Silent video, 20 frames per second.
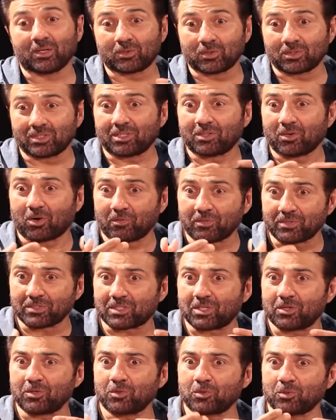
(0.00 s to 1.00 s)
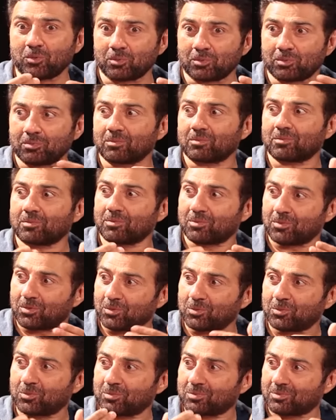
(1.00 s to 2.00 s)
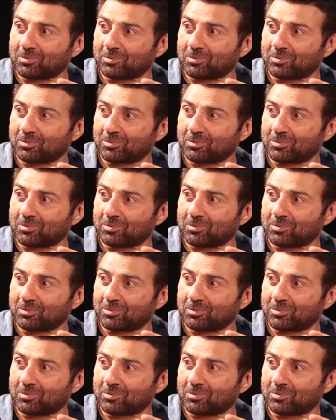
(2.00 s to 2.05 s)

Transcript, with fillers: सो देन ऑब्वियसली यू यू